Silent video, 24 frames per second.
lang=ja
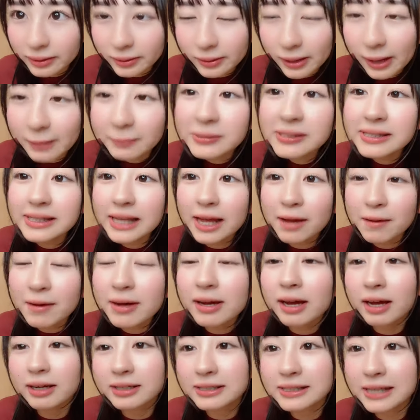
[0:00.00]
ハムスターは
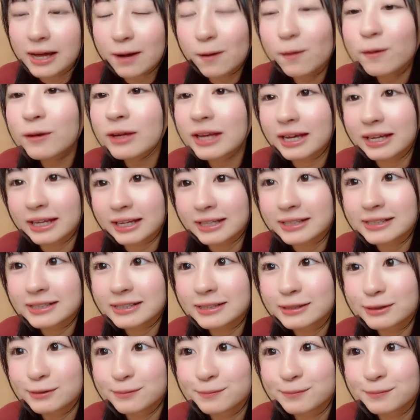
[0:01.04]
拡散 OK です